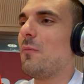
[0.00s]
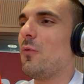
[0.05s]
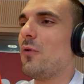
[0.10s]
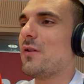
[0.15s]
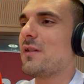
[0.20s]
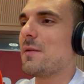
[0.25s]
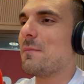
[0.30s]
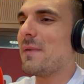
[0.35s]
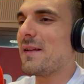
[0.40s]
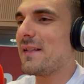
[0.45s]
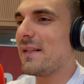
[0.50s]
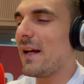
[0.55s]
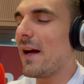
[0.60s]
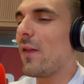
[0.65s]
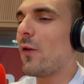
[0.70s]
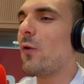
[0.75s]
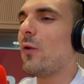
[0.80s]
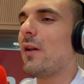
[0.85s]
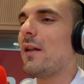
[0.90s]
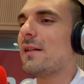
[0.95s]
pues
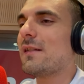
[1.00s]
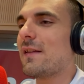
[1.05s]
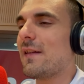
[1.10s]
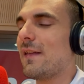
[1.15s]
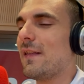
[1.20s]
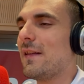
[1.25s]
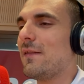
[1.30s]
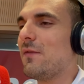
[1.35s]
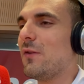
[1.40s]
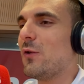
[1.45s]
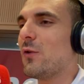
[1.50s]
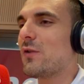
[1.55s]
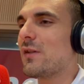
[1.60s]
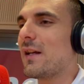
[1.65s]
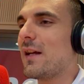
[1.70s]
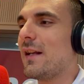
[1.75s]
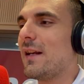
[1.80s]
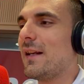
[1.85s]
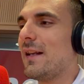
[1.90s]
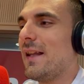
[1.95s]
investigadores, científicos
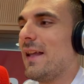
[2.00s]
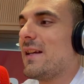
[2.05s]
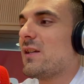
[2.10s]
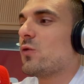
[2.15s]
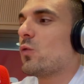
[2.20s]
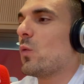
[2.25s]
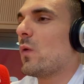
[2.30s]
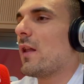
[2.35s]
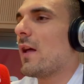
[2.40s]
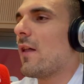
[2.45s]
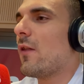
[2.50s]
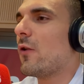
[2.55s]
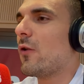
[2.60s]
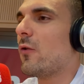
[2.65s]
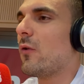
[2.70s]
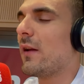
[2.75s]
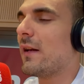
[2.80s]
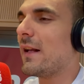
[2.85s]
que han estudiado, ¿no?